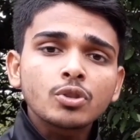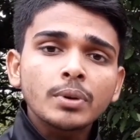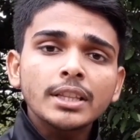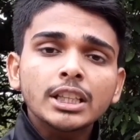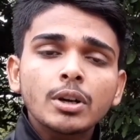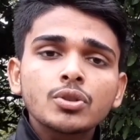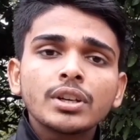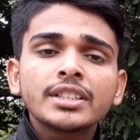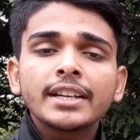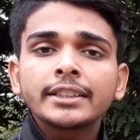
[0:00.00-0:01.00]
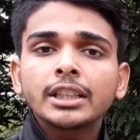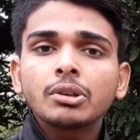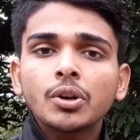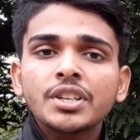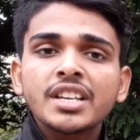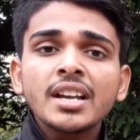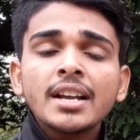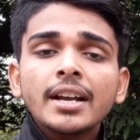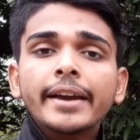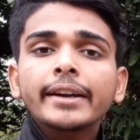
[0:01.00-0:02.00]
তোমরা দেখতে পাচ্ছ নিচের ডেটটা দেওয়া রয়েছে
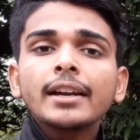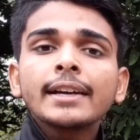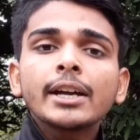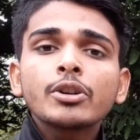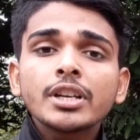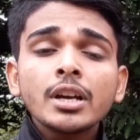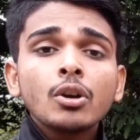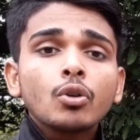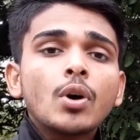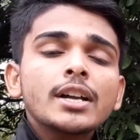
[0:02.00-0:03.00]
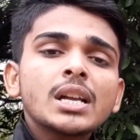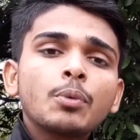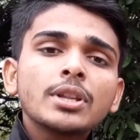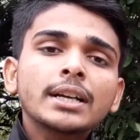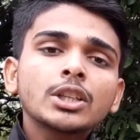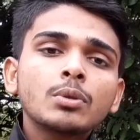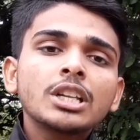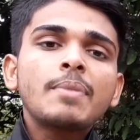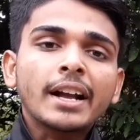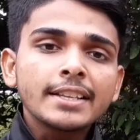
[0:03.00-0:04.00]
এখানে লেখা রয়েছে ন হাজার পদে একটা
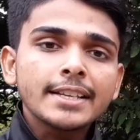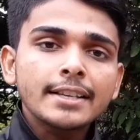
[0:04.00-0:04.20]
তোমাদের ভ্যাকেন্সি